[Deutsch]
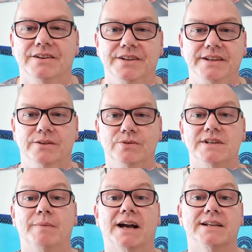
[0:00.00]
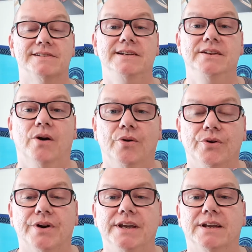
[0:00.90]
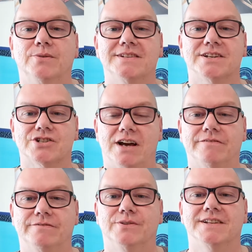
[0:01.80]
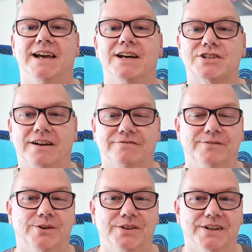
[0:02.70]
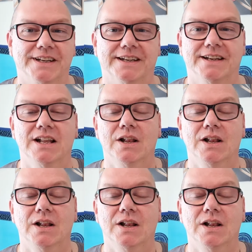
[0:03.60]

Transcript: die unser Magazin honorieren, unser Schaffen, unser Erschaffen honorieren